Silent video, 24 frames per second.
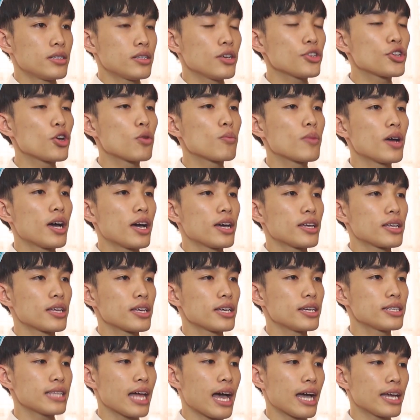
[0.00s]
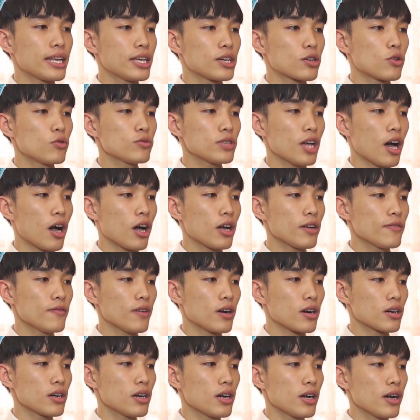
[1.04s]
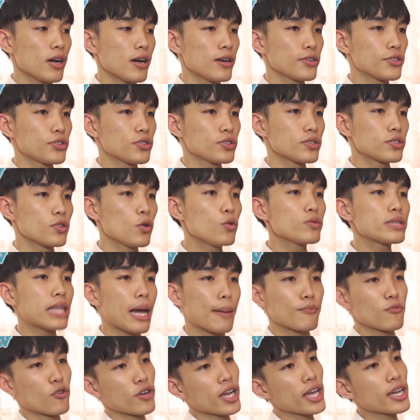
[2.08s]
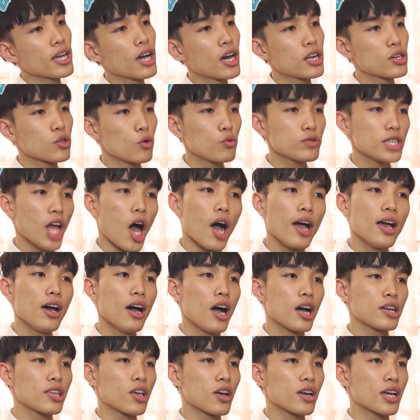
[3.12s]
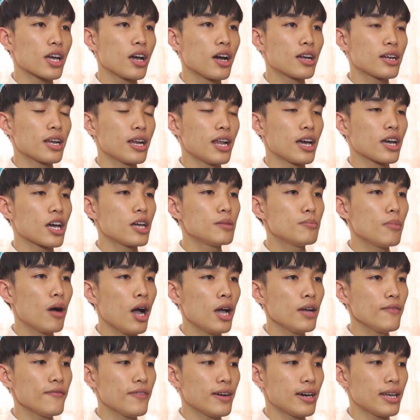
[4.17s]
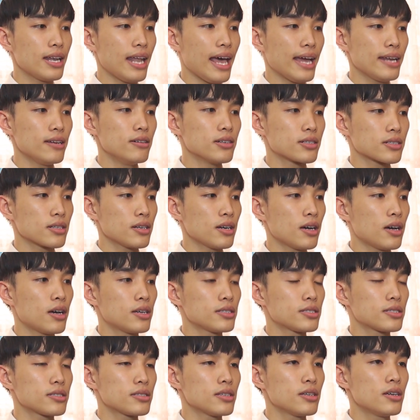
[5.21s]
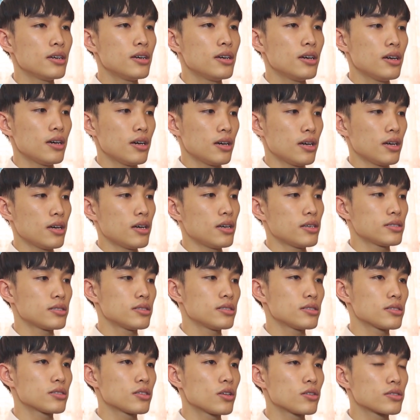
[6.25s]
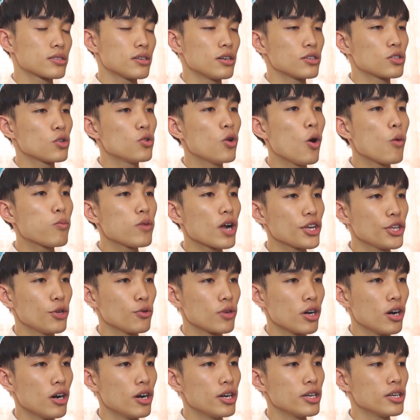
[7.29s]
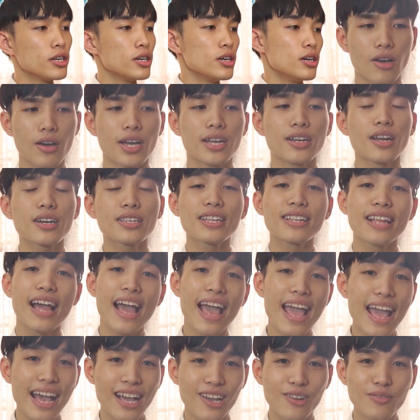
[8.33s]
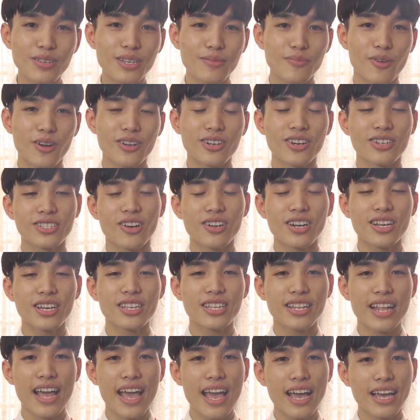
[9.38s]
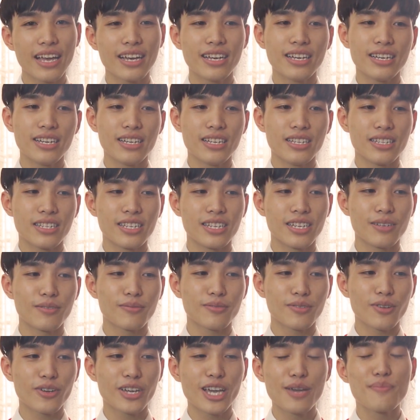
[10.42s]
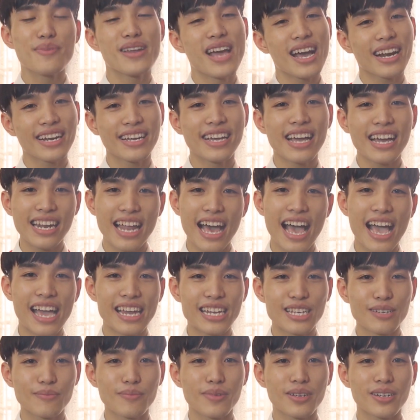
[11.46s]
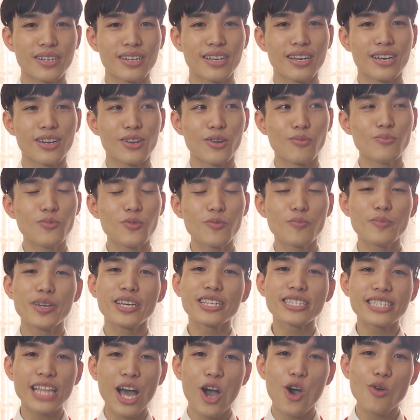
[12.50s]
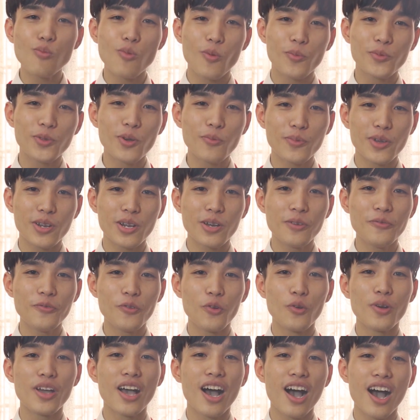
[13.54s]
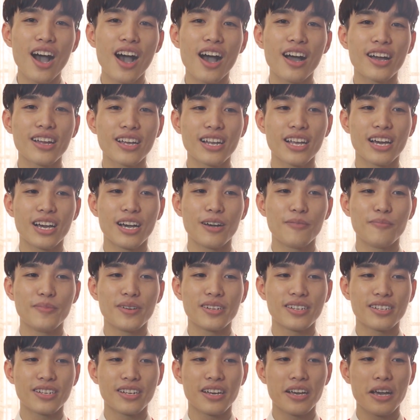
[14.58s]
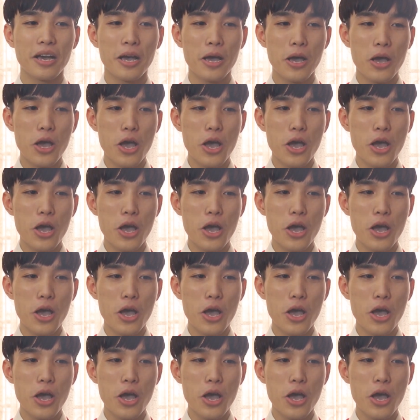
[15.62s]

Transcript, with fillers: nói chung là hiện tại thì của tỏi vẫn ờ, chú tâm vào cái kênh của tỏi hơn do kênh này là kênh mới và lại được uh, ờ, tự thu hút rất là nhiều người tỏ thì rất thích hát cũng như mọi người tỏ rất thích hát thì đôi khi mình hát đi hát lại thì mình uh, cũng muốn biến tấu một chút cho nó vui hơn hay là mình uh,